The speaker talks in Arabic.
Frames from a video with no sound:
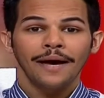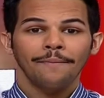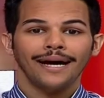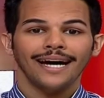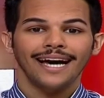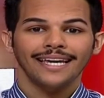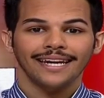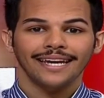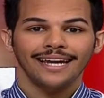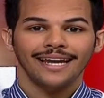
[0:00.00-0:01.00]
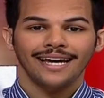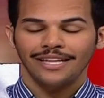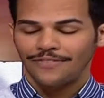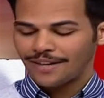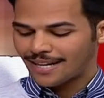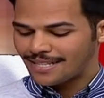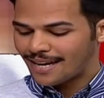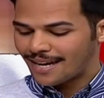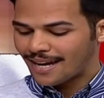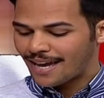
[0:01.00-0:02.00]
معها أكثر خلال هذه الفقرة
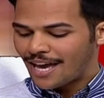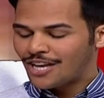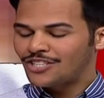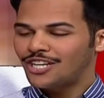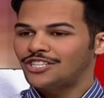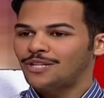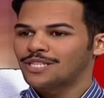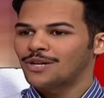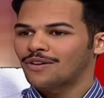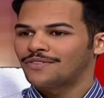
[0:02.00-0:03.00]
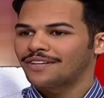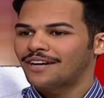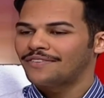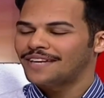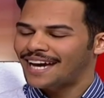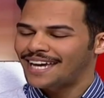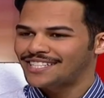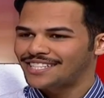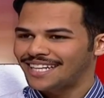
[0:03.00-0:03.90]
سارة الشاجي مصورة فوتوغرافية حياك